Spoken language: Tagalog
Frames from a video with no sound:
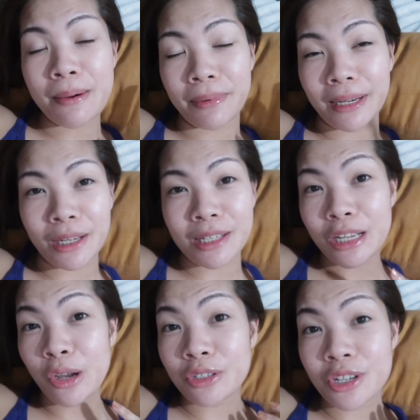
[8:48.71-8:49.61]
Friends,
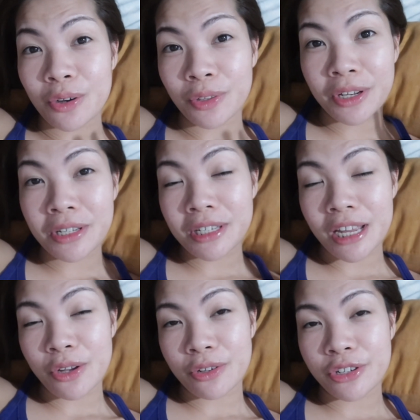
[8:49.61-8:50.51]
na siya ako na sa
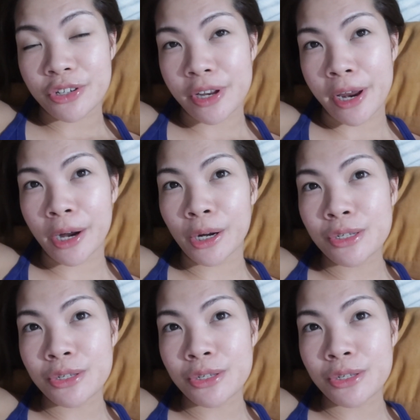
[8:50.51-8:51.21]
inyo share.